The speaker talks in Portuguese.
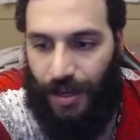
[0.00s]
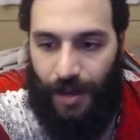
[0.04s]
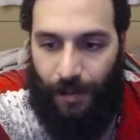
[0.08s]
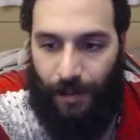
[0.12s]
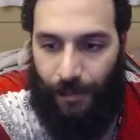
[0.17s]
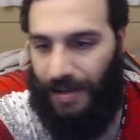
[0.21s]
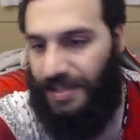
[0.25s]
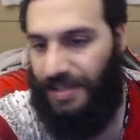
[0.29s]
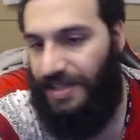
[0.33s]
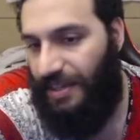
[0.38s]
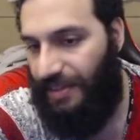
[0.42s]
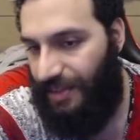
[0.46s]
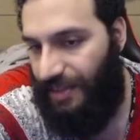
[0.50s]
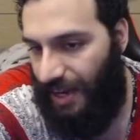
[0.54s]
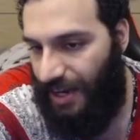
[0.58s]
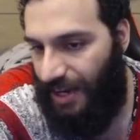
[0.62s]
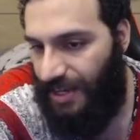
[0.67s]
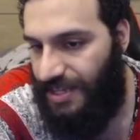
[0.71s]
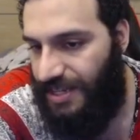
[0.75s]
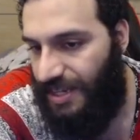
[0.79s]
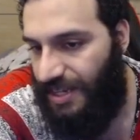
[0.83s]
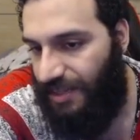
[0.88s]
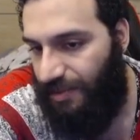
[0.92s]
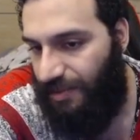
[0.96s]
Mas é
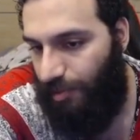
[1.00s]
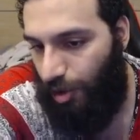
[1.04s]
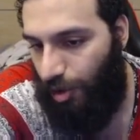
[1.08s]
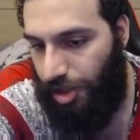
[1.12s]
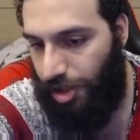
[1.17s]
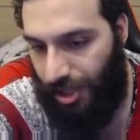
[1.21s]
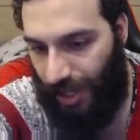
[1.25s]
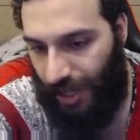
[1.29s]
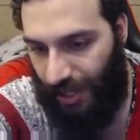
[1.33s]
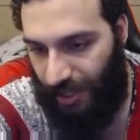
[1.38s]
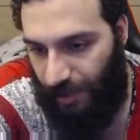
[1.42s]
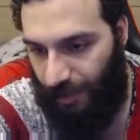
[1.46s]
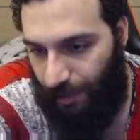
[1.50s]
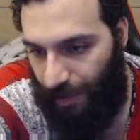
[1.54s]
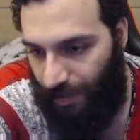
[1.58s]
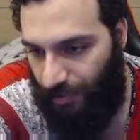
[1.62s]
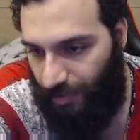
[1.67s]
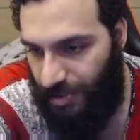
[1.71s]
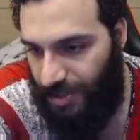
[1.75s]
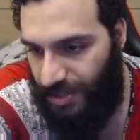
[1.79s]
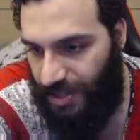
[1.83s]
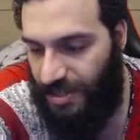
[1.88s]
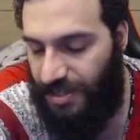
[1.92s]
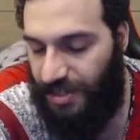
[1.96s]
interessante mostrar aqui para
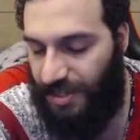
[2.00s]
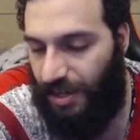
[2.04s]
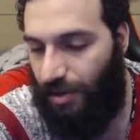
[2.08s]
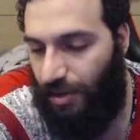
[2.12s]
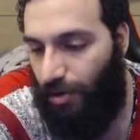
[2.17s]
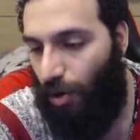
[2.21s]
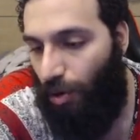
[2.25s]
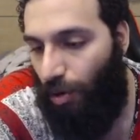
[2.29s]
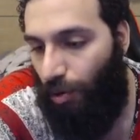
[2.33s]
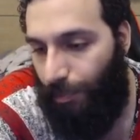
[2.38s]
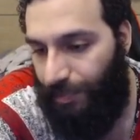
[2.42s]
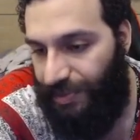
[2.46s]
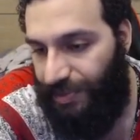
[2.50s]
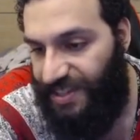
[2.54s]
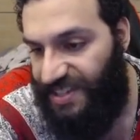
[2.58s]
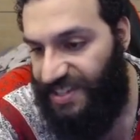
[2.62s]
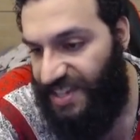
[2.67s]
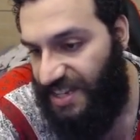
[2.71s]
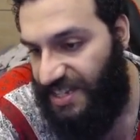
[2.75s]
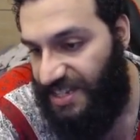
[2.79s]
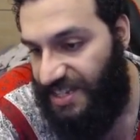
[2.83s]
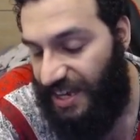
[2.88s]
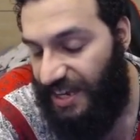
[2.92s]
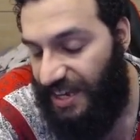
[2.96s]
vocês que com
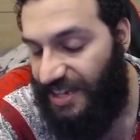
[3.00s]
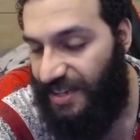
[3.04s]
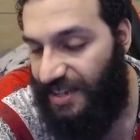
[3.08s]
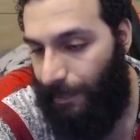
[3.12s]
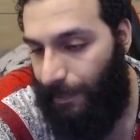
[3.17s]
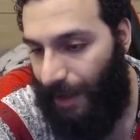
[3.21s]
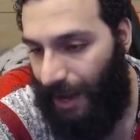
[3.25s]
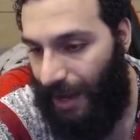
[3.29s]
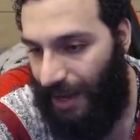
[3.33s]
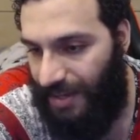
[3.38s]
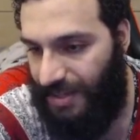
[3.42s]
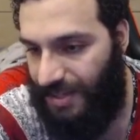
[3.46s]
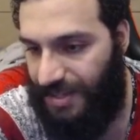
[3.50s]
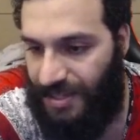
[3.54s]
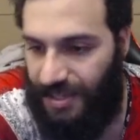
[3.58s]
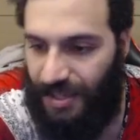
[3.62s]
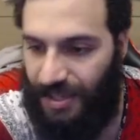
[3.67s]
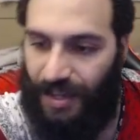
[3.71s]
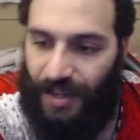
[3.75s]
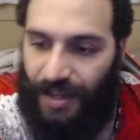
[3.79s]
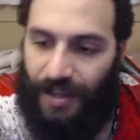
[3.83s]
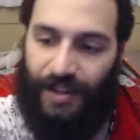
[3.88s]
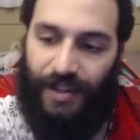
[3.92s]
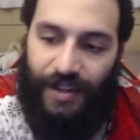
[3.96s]
16 a mais,
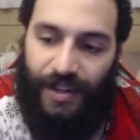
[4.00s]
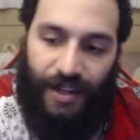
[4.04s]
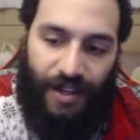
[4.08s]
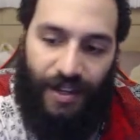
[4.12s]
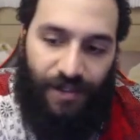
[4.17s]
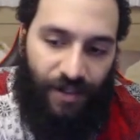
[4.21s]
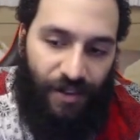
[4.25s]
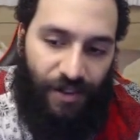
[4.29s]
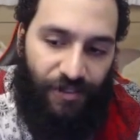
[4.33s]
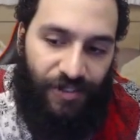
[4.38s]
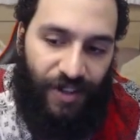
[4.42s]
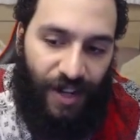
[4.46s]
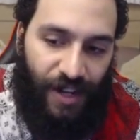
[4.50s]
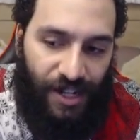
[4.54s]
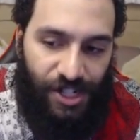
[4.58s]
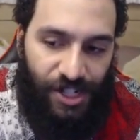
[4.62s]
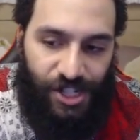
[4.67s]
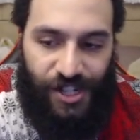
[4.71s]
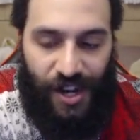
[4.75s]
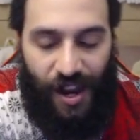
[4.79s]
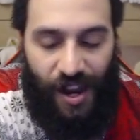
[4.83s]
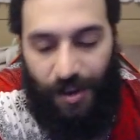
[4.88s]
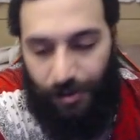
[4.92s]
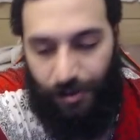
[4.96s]
ele vai ficar
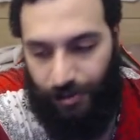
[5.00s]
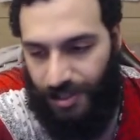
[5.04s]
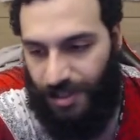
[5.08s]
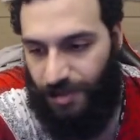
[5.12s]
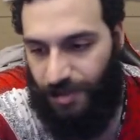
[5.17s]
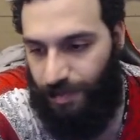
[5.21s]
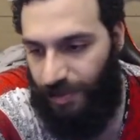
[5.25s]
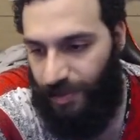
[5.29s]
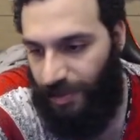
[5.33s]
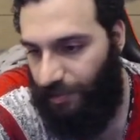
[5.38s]
cheio de speed.